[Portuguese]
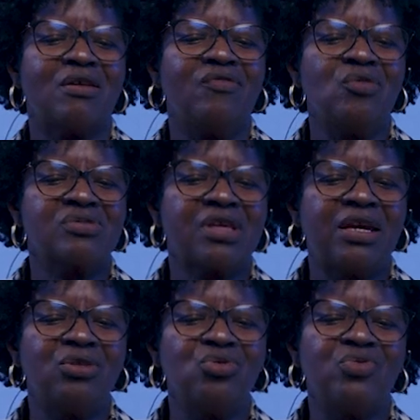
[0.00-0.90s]
haviam
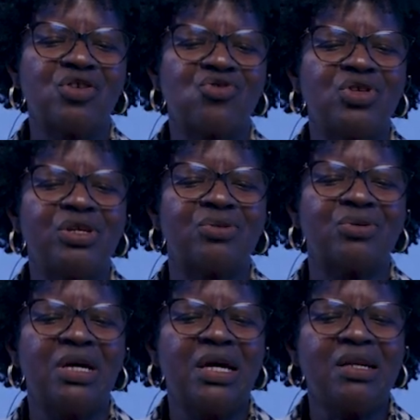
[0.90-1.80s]
saído do
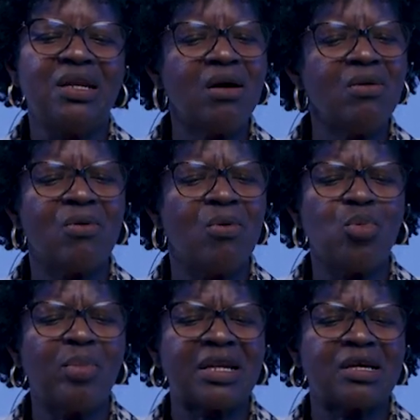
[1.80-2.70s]
Egito, não
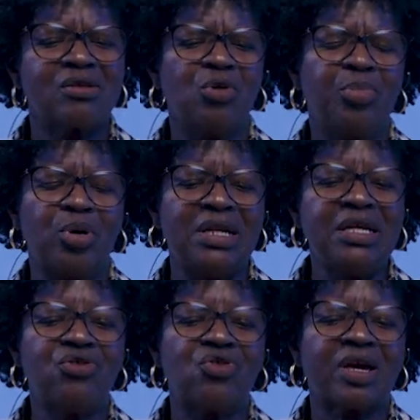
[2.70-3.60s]
como uma nação
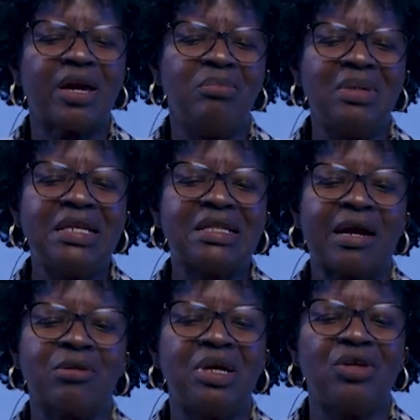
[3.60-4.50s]
política e
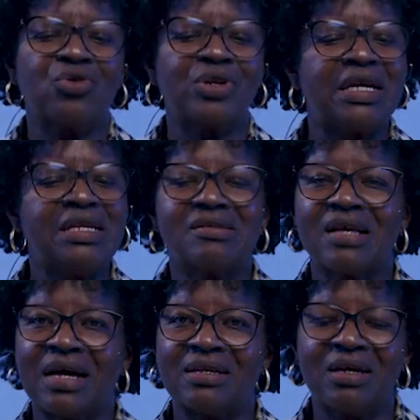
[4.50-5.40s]
militarmente
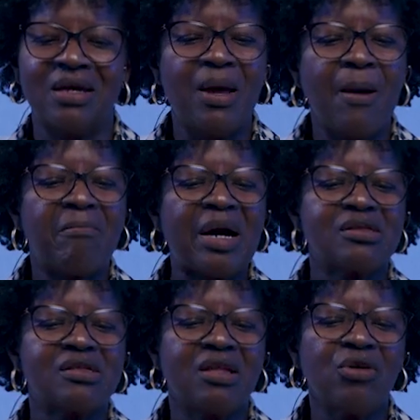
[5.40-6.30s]
organizada,
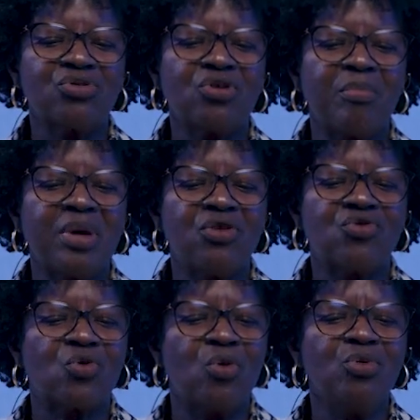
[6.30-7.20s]
mas tão
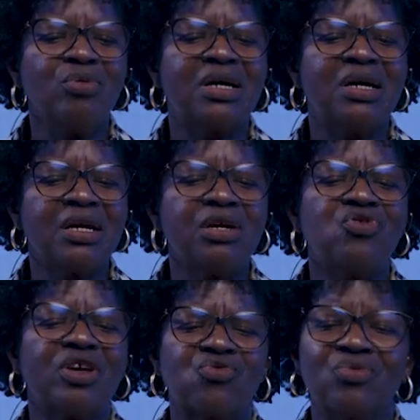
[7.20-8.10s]
somente como um
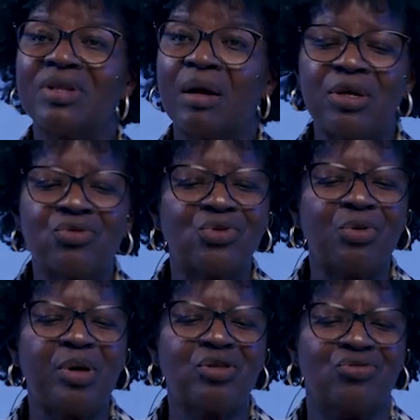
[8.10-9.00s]
grande ajuntamento
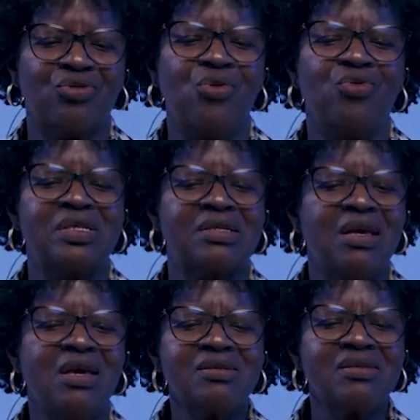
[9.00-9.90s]
de pessoas,
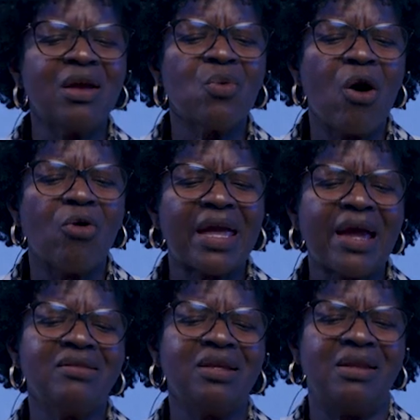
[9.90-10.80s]
sem
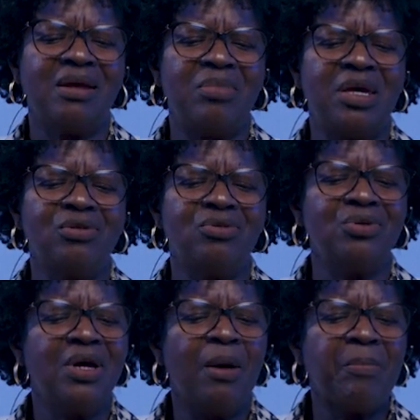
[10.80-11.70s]
qualquer
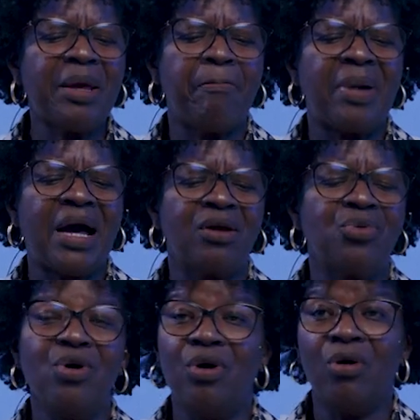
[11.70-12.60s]
treinamento,
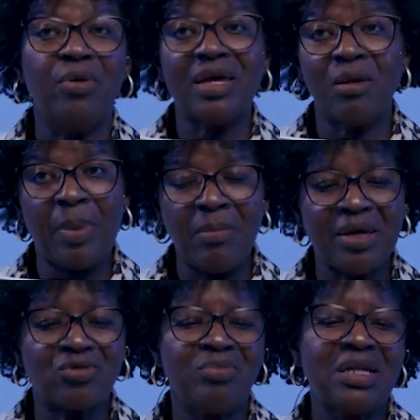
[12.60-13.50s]
preparo ou
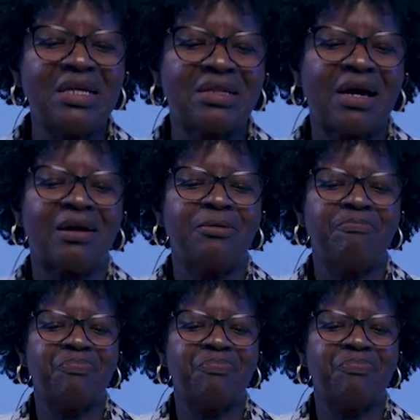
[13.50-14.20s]
equipamento militar.